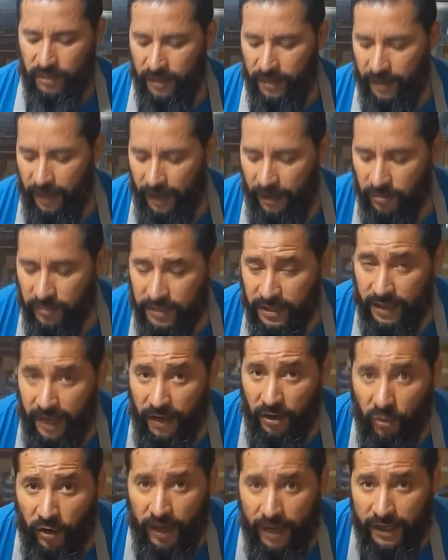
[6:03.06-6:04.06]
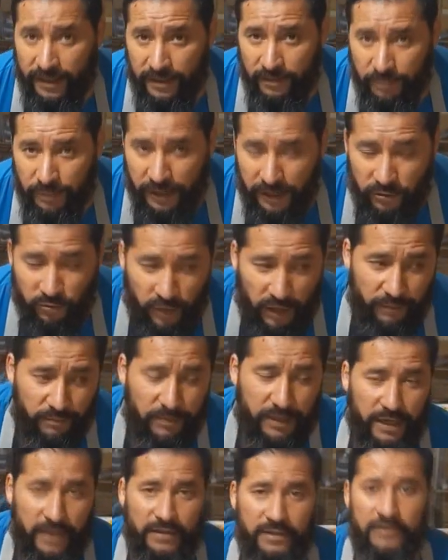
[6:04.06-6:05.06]
hay que dejarlo secar, ojalá a temperatura
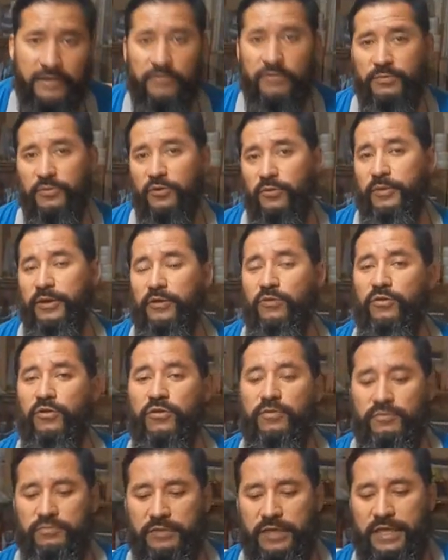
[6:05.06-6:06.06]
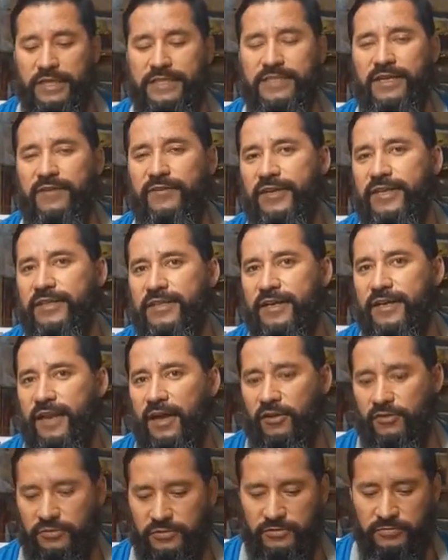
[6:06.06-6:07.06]
ambiente o por lo menos unos 15 a 20
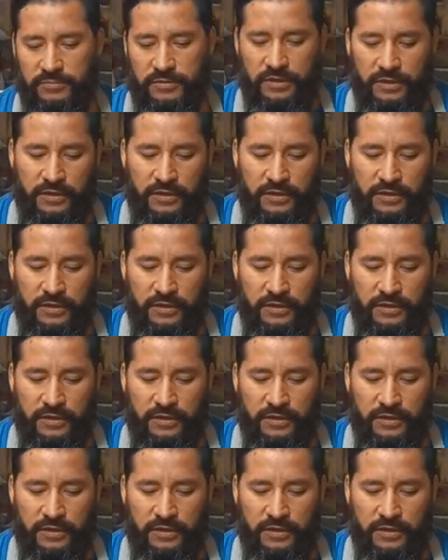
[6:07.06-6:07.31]
grados.